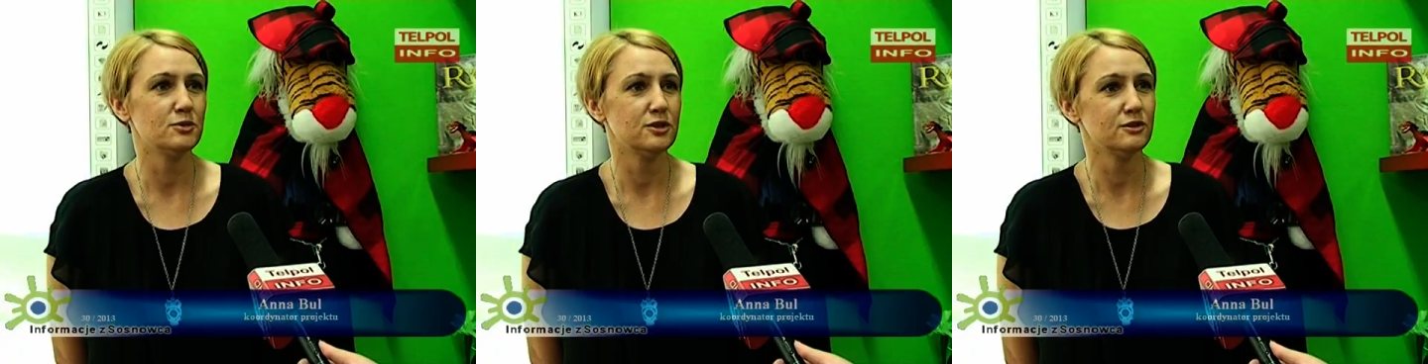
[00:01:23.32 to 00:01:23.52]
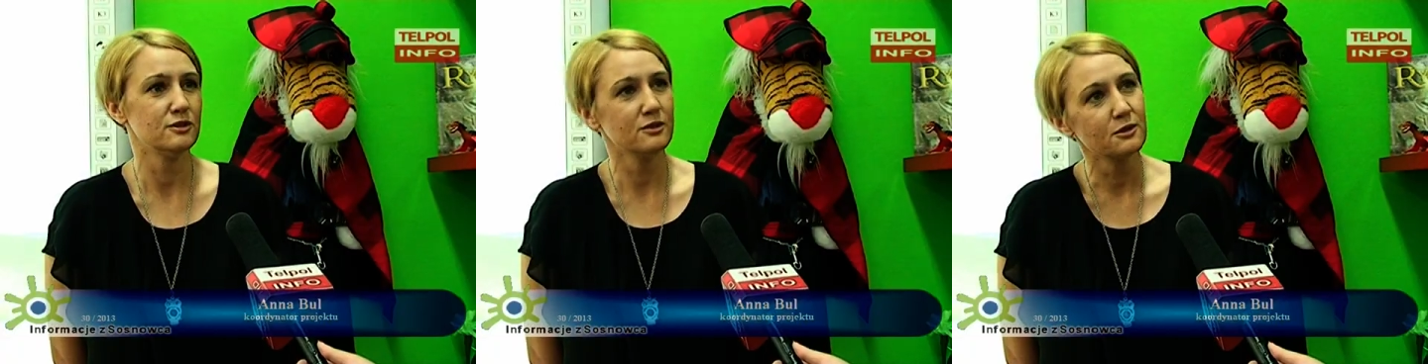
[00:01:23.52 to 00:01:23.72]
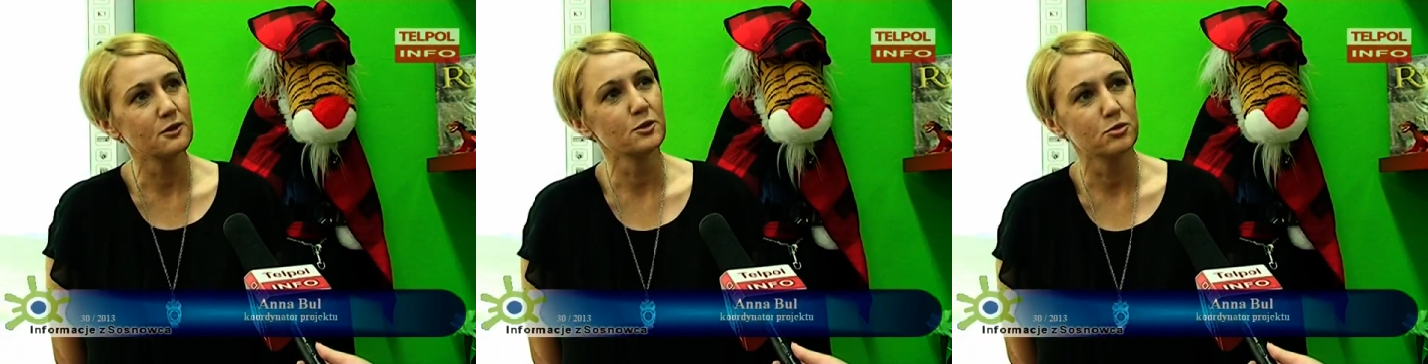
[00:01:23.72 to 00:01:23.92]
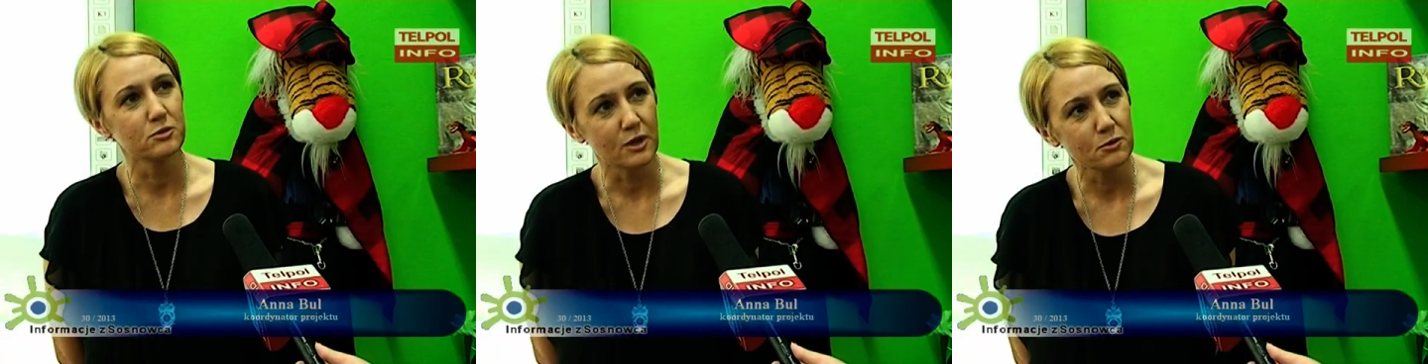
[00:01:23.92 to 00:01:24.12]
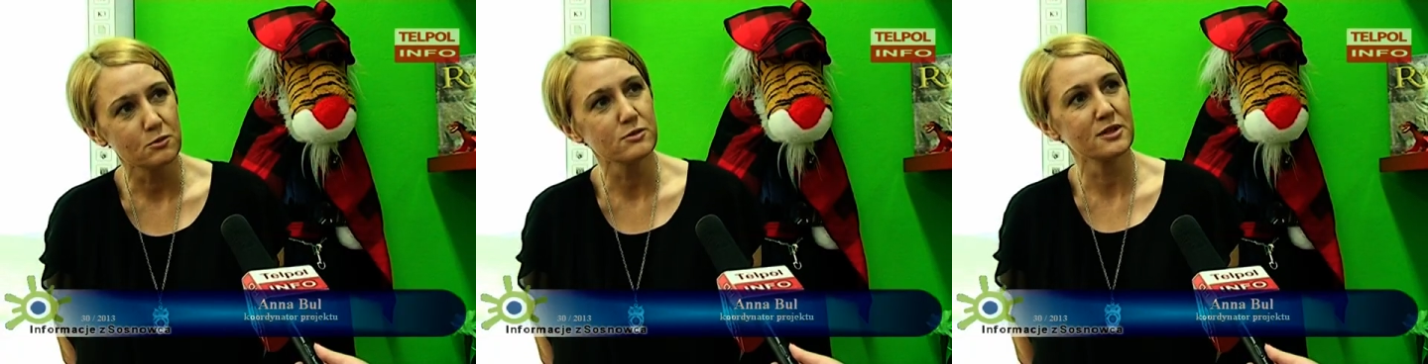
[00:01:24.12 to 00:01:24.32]
się nie tylko
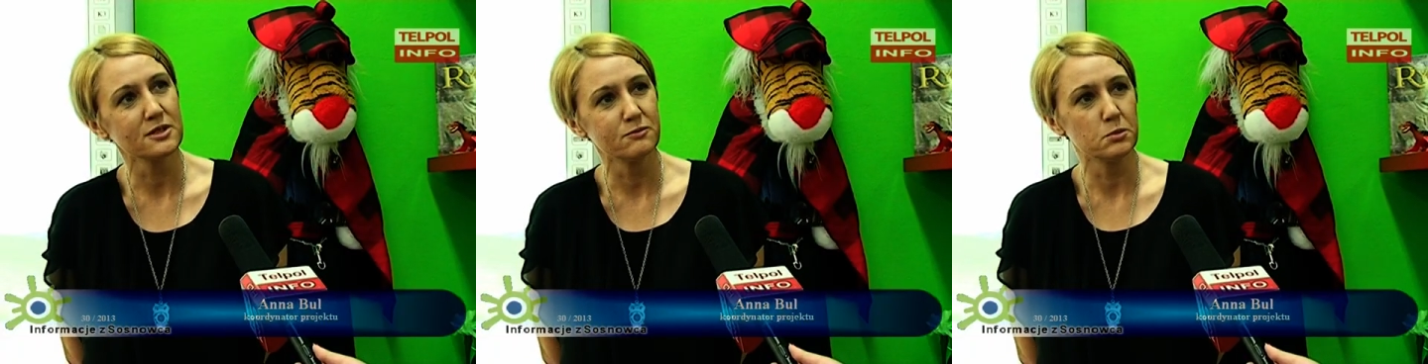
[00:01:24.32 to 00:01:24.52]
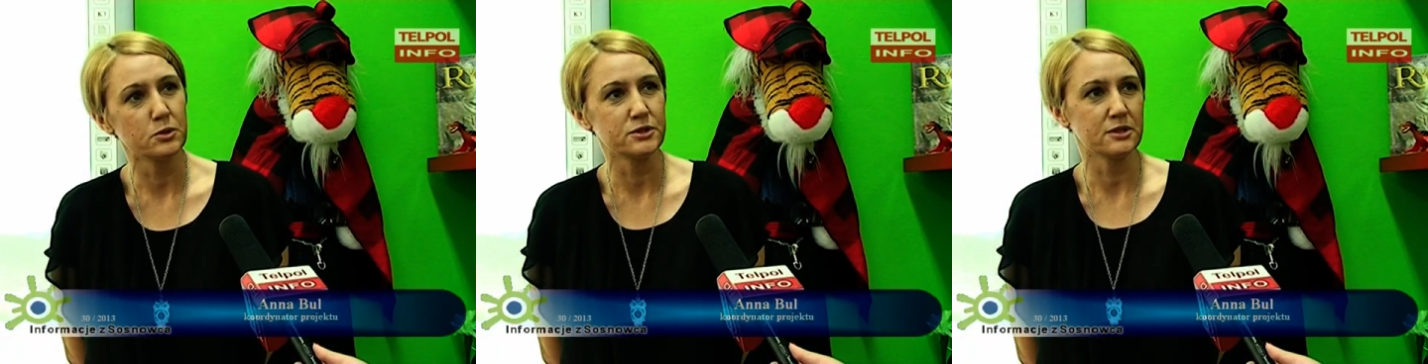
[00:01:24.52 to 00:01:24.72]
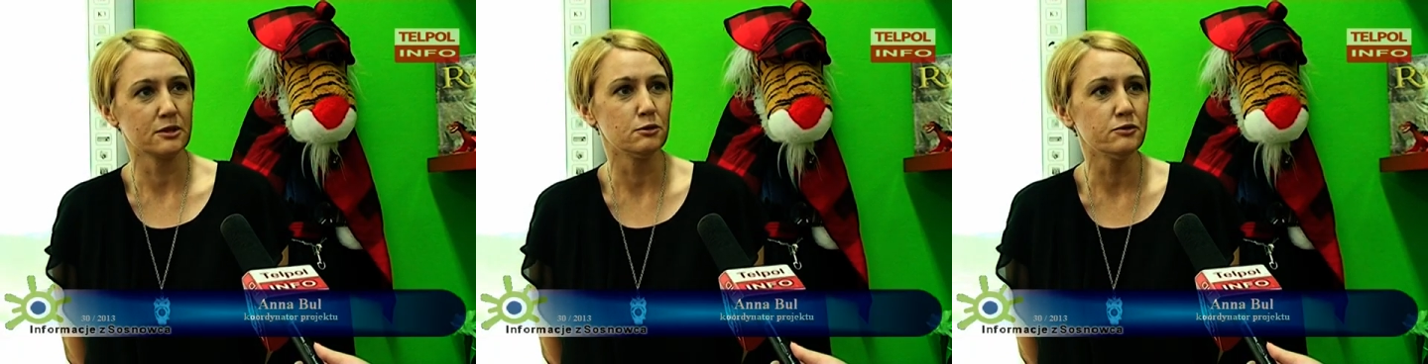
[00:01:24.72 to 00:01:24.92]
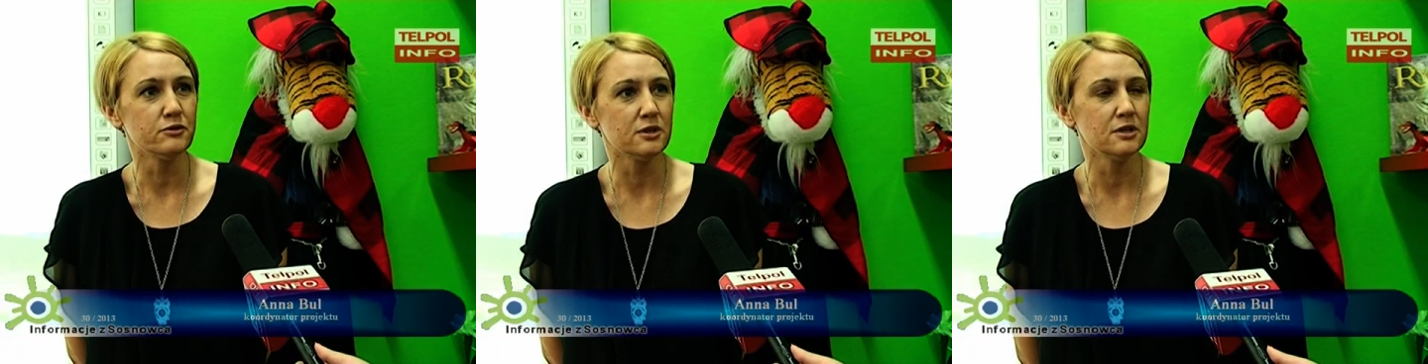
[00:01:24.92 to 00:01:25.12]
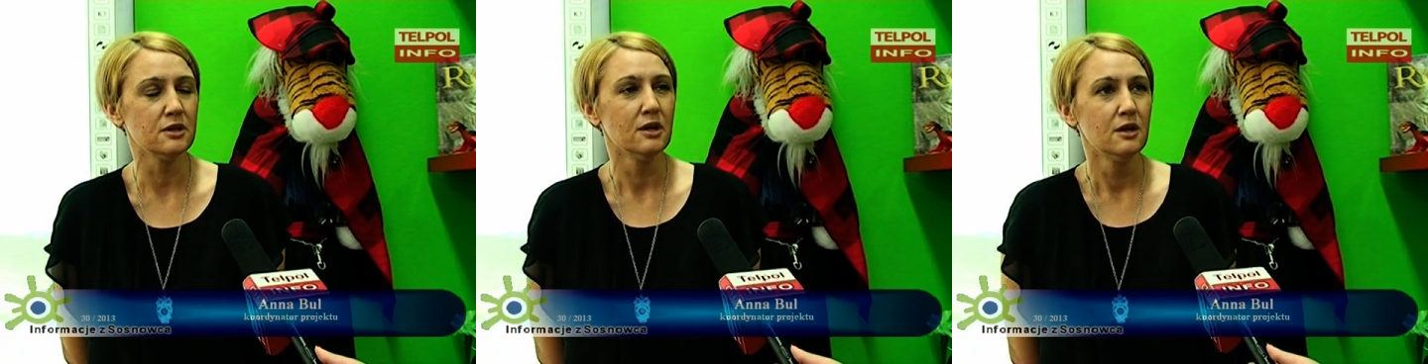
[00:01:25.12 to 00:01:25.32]
tutaj u nas w Bibliotece
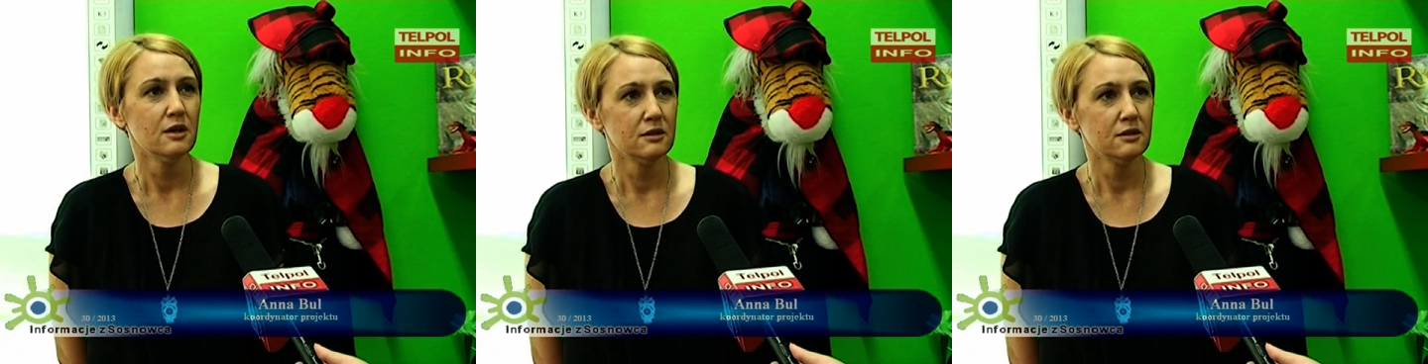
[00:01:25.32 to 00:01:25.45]
Głównej,